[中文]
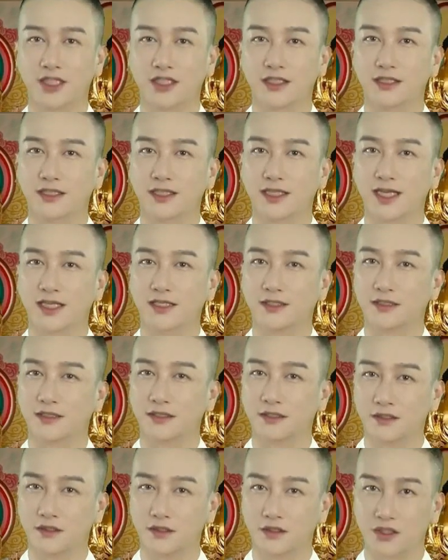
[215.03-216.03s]
显
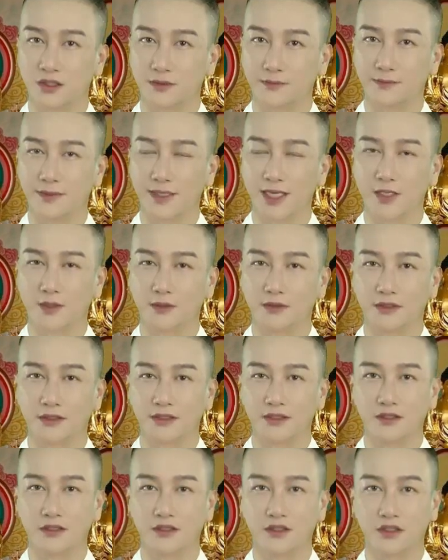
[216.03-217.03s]
色、表
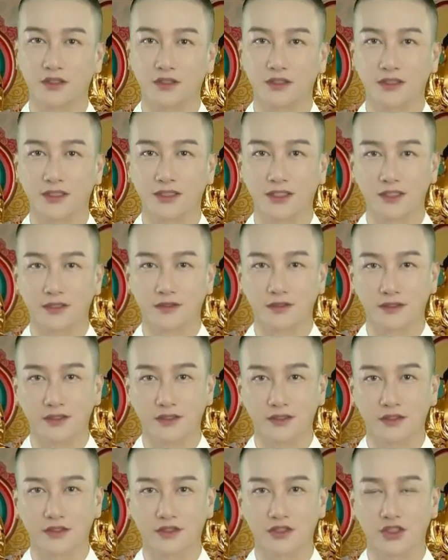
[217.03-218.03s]
色和形
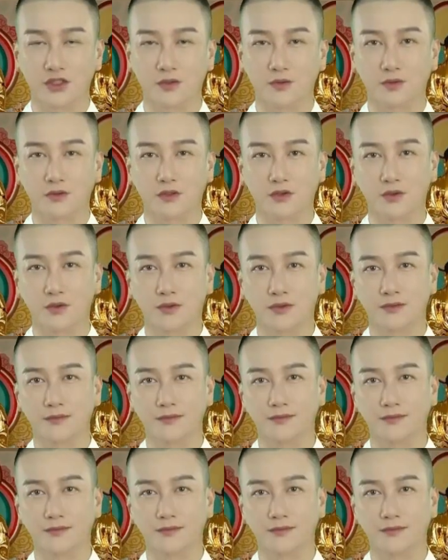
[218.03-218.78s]
色这五种。